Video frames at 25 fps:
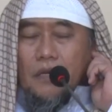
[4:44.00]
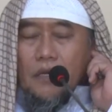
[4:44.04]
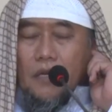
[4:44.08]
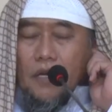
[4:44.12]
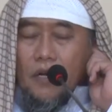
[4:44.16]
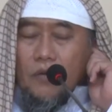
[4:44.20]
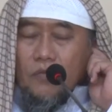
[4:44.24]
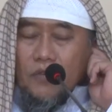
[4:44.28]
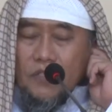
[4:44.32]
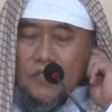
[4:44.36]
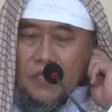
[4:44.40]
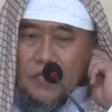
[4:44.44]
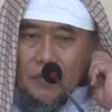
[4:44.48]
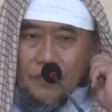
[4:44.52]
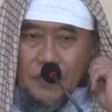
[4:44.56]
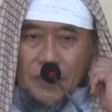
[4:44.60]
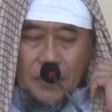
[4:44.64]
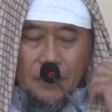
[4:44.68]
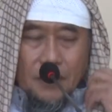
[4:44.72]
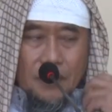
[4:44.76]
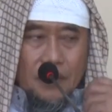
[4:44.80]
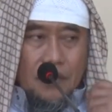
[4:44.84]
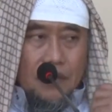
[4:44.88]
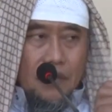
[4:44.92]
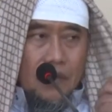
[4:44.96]
Kaum
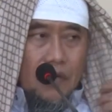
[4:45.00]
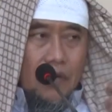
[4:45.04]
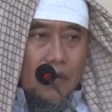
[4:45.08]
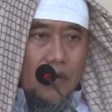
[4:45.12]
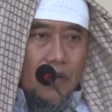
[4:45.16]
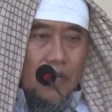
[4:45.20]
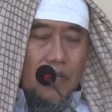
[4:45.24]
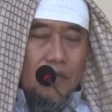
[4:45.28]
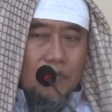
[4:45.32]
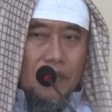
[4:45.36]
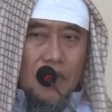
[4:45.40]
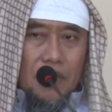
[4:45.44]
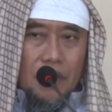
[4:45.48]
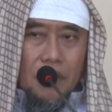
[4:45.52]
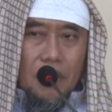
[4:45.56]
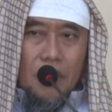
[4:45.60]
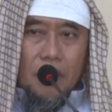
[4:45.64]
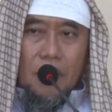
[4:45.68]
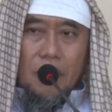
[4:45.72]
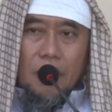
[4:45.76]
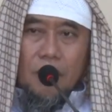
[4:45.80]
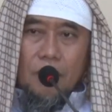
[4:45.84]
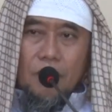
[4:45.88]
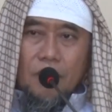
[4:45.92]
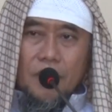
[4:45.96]
muslimin rahimani
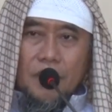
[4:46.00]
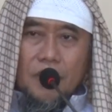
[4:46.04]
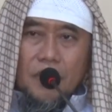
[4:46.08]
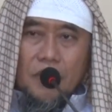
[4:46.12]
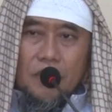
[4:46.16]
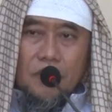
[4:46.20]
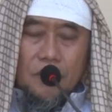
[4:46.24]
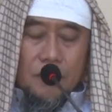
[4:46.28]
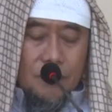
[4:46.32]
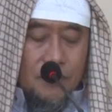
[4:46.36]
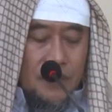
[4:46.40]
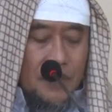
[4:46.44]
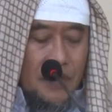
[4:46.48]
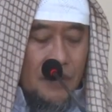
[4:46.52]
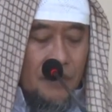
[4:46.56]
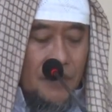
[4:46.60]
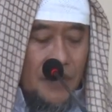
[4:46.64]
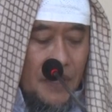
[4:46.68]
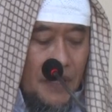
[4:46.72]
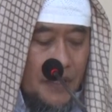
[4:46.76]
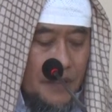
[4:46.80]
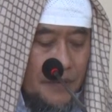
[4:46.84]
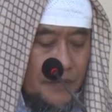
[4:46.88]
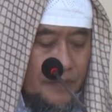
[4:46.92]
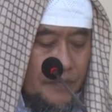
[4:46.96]
Allah wa
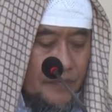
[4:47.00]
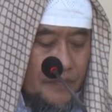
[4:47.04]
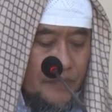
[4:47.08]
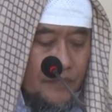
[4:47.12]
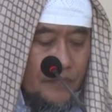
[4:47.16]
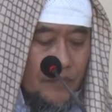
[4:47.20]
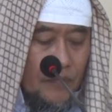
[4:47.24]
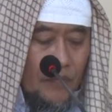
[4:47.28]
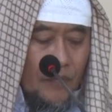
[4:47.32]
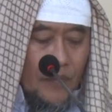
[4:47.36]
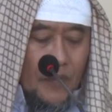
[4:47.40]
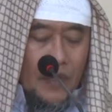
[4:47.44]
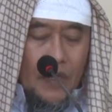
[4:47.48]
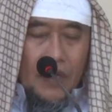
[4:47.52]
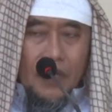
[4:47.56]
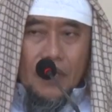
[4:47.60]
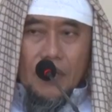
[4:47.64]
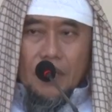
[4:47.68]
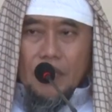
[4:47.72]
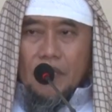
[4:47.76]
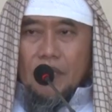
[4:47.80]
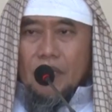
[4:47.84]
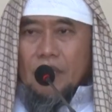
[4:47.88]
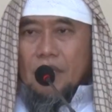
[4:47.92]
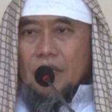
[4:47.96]
jami'an.
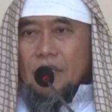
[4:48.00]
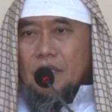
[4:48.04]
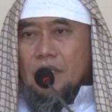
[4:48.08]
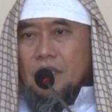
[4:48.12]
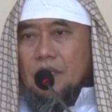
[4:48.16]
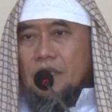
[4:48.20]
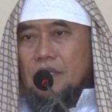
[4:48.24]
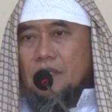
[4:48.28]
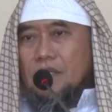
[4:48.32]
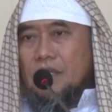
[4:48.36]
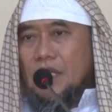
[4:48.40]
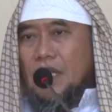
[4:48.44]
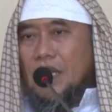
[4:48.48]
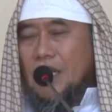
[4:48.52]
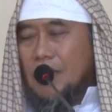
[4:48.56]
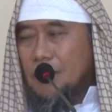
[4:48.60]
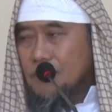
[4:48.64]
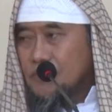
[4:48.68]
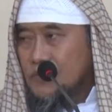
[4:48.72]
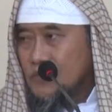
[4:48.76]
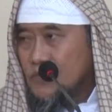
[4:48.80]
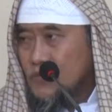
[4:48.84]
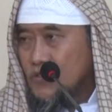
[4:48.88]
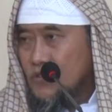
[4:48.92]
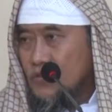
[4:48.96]

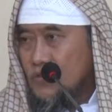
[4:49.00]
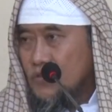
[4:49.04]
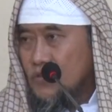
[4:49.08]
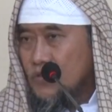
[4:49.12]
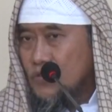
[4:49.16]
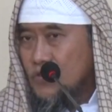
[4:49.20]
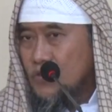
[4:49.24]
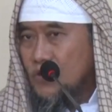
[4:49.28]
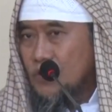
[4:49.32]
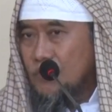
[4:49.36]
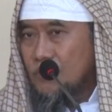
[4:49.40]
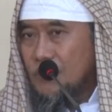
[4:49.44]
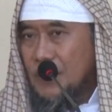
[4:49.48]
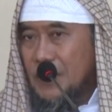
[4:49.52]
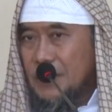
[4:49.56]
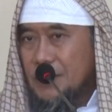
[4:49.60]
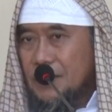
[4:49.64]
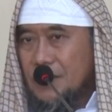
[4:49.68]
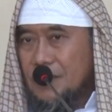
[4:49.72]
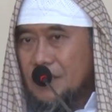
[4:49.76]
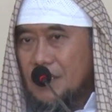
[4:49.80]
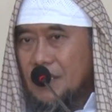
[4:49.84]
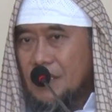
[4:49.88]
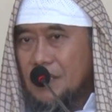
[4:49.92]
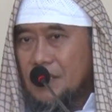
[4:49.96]
Dalam
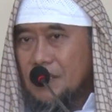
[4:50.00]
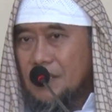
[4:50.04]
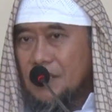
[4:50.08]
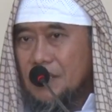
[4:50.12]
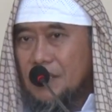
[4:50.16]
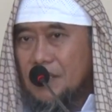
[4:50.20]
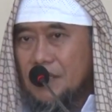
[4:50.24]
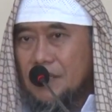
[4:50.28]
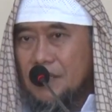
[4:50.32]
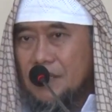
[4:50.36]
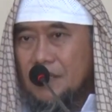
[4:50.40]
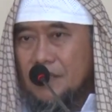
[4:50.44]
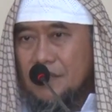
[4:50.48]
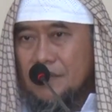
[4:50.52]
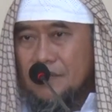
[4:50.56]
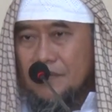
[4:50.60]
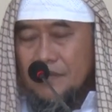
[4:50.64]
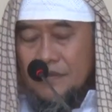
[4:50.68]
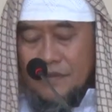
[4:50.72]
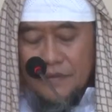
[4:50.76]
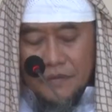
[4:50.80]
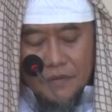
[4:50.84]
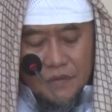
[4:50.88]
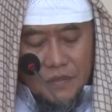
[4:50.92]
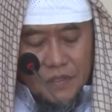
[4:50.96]
Jumat siang ini
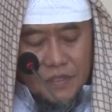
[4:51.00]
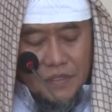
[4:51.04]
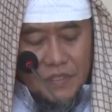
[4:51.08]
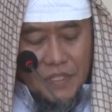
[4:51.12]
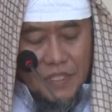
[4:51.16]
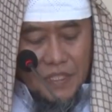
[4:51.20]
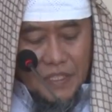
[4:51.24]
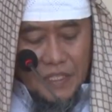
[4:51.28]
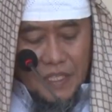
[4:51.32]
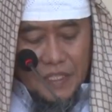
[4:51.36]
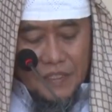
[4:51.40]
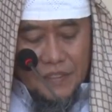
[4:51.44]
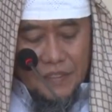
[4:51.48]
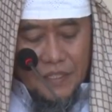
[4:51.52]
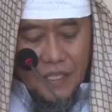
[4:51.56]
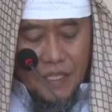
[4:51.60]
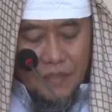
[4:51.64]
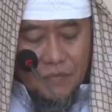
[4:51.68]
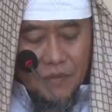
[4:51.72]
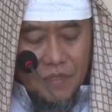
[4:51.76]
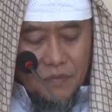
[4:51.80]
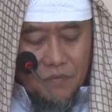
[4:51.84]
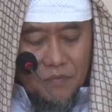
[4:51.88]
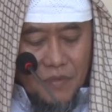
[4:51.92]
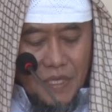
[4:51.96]
Izinkan
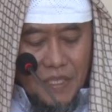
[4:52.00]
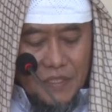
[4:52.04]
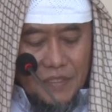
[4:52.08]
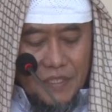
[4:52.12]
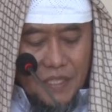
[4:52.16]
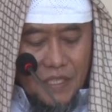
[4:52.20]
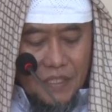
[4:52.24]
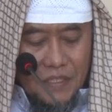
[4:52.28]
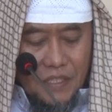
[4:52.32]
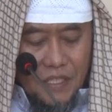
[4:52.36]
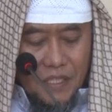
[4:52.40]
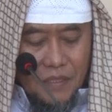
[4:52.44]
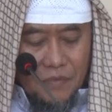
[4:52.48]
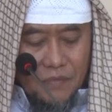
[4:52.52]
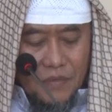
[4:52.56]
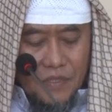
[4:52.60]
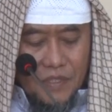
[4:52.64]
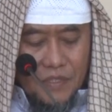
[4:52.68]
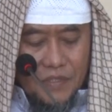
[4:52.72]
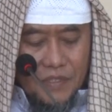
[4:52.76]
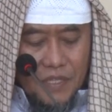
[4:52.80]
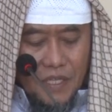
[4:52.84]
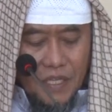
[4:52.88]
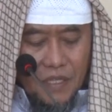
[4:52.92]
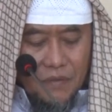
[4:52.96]
saya membaca dalam
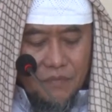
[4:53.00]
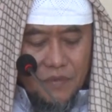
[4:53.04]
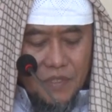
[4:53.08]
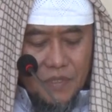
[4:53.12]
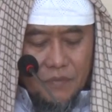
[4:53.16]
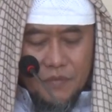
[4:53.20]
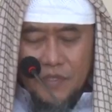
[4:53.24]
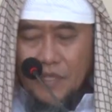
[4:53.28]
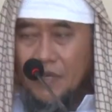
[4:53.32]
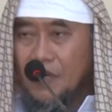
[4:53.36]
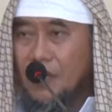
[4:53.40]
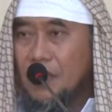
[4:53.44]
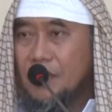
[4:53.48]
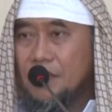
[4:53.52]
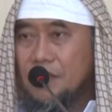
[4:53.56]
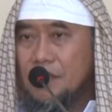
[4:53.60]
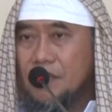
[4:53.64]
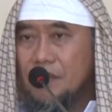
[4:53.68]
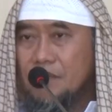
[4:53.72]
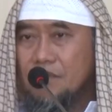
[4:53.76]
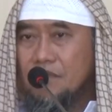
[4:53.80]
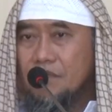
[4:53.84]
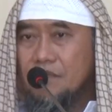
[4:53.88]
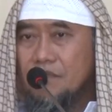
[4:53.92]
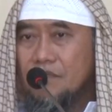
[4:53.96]
kitab Ibn
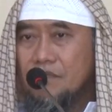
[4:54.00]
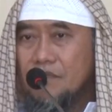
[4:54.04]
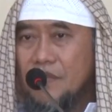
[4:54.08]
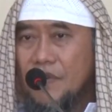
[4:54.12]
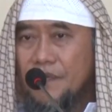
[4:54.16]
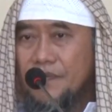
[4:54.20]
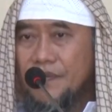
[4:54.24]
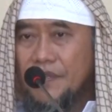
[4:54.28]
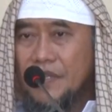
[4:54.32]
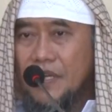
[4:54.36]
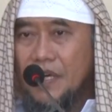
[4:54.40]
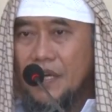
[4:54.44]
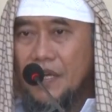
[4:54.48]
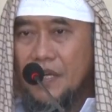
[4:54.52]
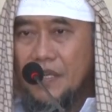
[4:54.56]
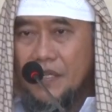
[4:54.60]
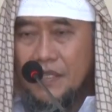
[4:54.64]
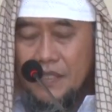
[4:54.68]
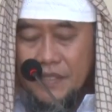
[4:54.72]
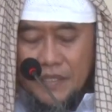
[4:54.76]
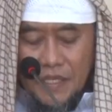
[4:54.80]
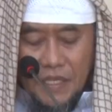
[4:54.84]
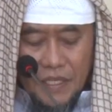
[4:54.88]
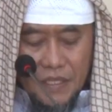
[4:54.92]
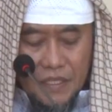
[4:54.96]
Qayyim
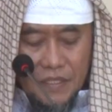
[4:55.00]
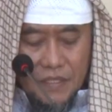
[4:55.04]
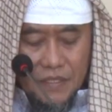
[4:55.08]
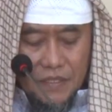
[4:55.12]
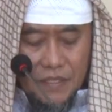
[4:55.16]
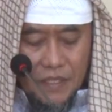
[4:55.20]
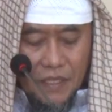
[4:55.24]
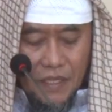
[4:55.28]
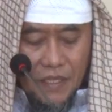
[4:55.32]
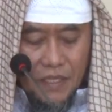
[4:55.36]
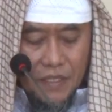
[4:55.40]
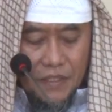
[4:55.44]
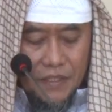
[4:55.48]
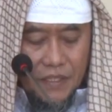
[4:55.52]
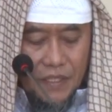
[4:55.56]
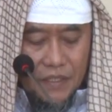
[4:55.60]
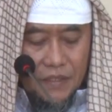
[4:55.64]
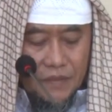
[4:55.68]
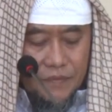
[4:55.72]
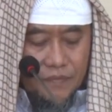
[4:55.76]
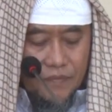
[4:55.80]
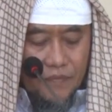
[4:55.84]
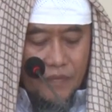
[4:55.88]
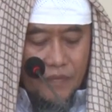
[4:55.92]
Miftah dari Sa'adah.